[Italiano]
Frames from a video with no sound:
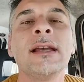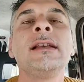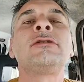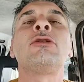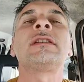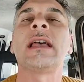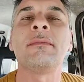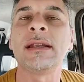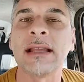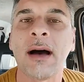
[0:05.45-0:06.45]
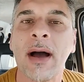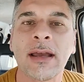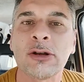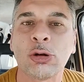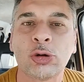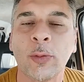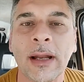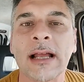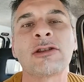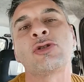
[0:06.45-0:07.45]
Io sono sempre in da macchina sotto
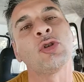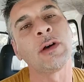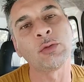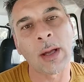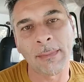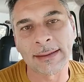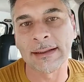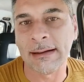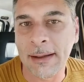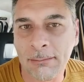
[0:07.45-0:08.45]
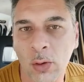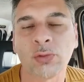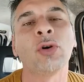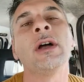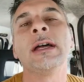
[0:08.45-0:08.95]
palazzo, sono venuto a metterla in moto.